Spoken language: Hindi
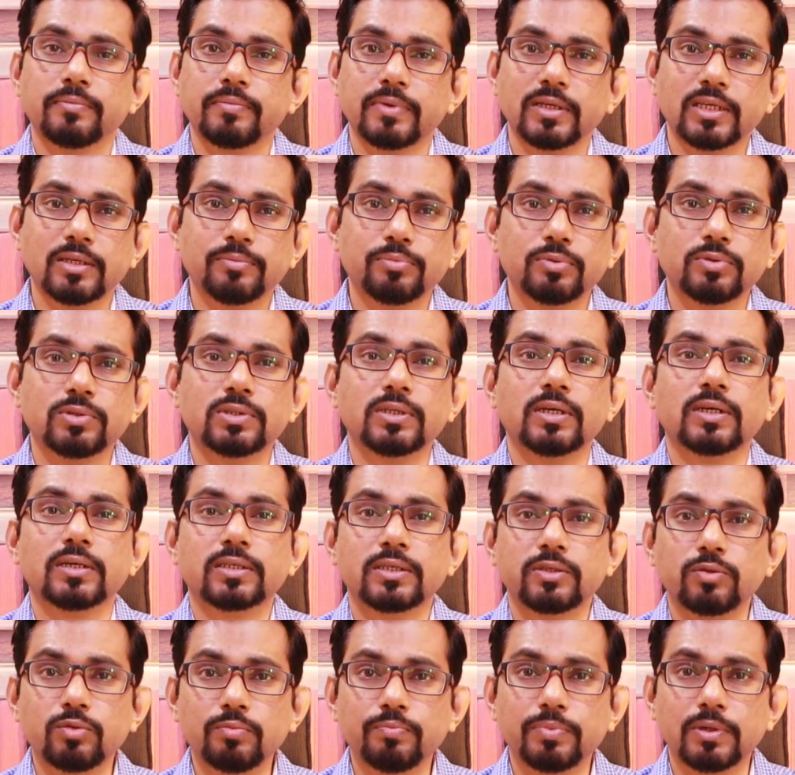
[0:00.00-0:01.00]
मैंने पूछा
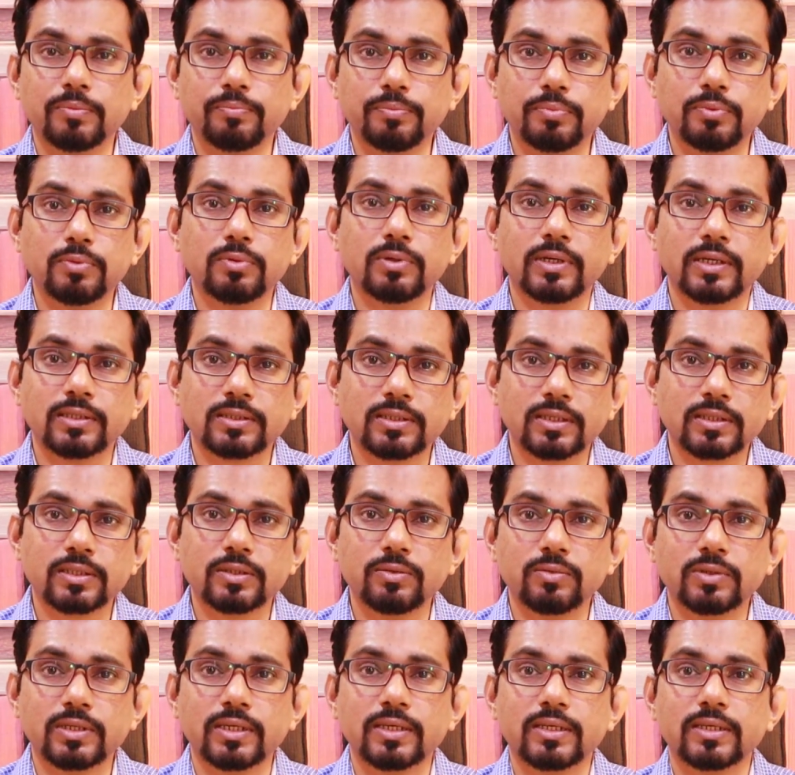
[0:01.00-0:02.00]
क्यों पप्पू ऐसा
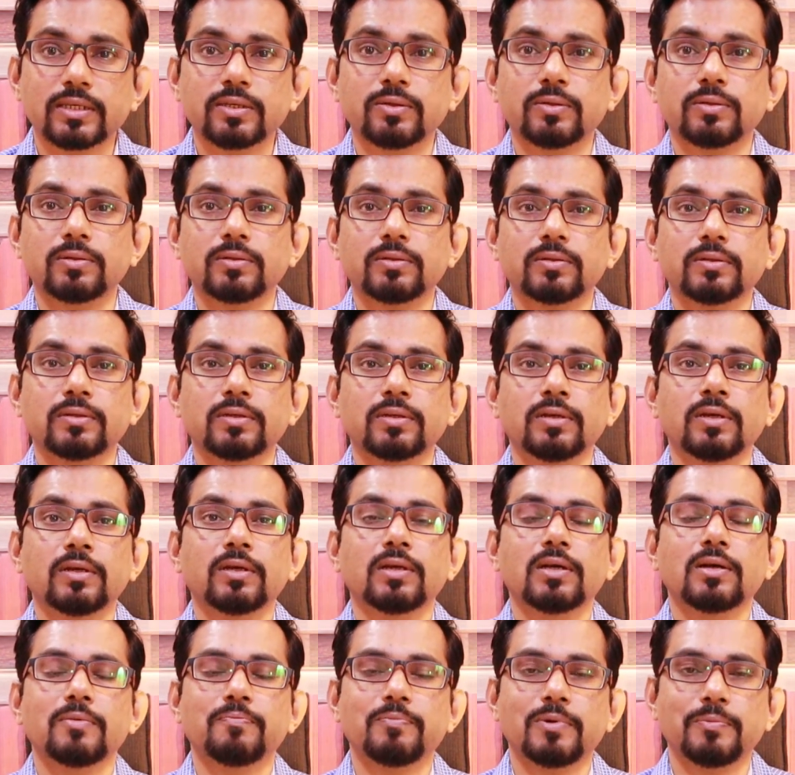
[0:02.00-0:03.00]
क्यों कह रहे हो
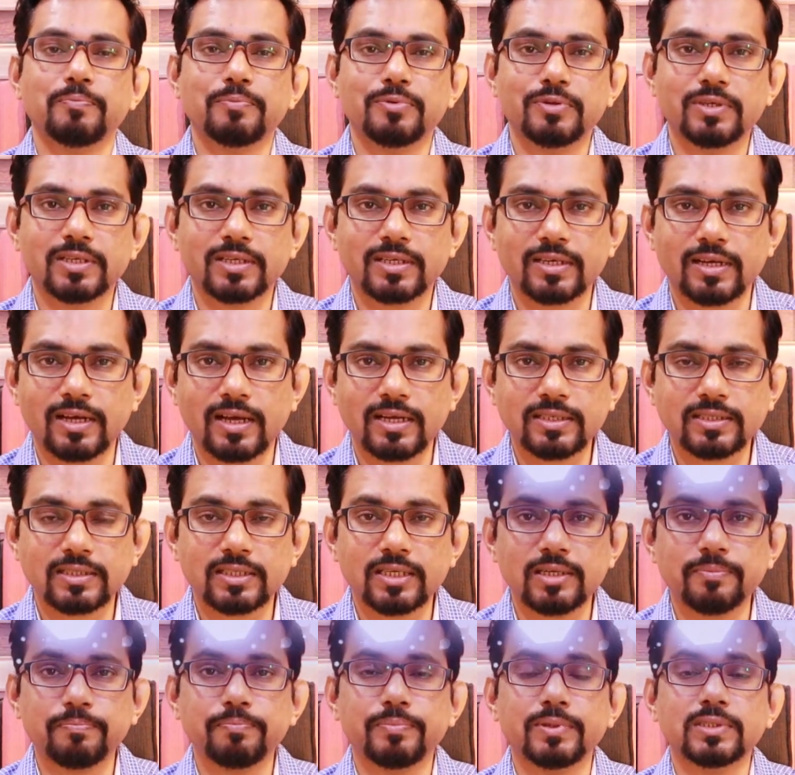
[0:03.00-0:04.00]
पप्पू ने कहा
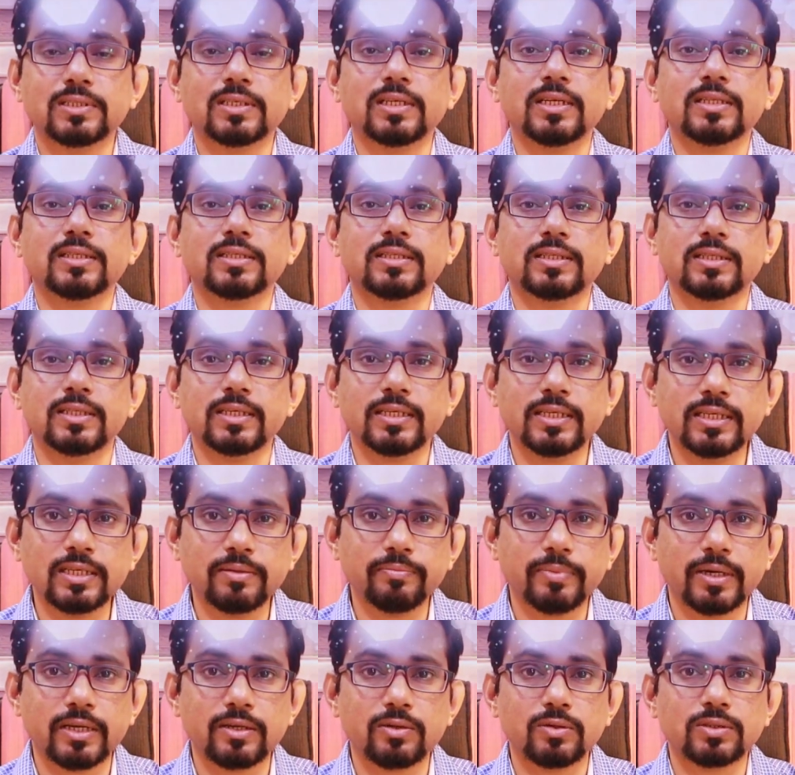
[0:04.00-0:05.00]
सर पिछले तीन
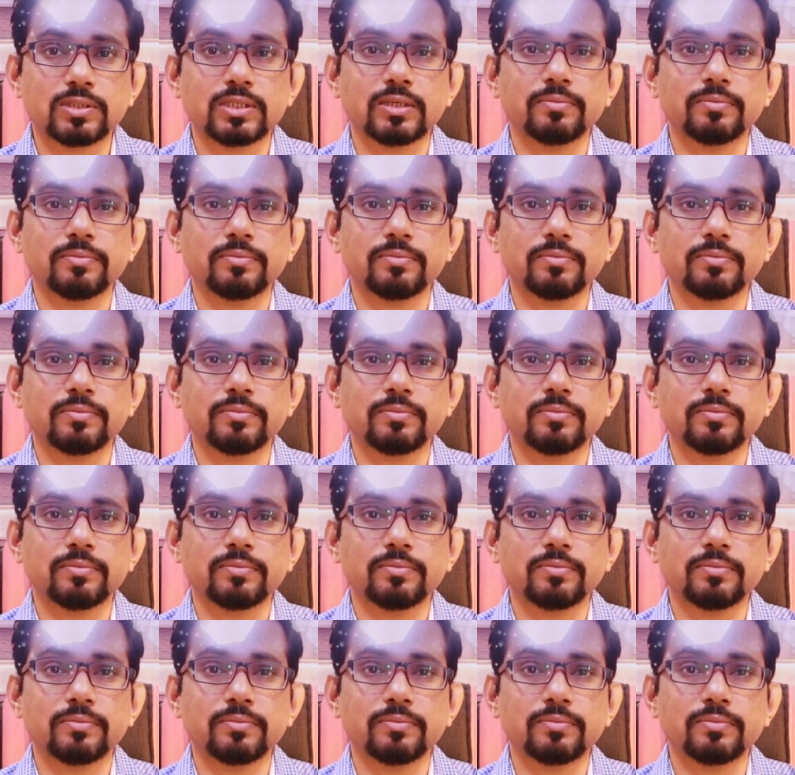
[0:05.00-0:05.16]
महीनों